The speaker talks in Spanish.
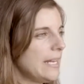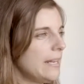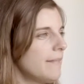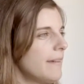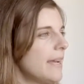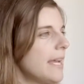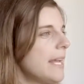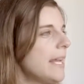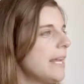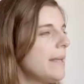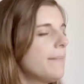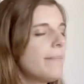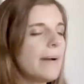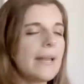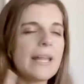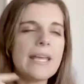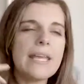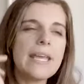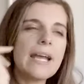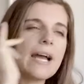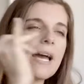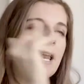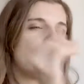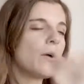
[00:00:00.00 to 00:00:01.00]
nivel y para
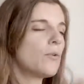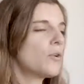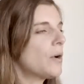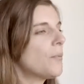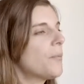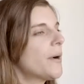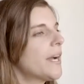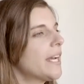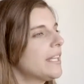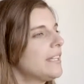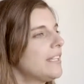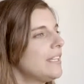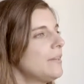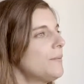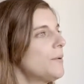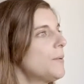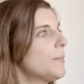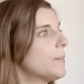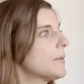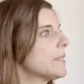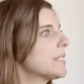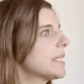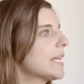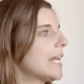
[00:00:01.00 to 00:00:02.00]
llegar a un
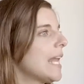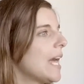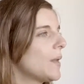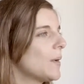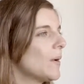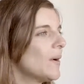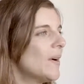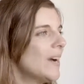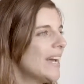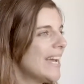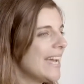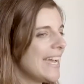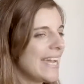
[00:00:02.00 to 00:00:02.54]
objetivo, pues claro,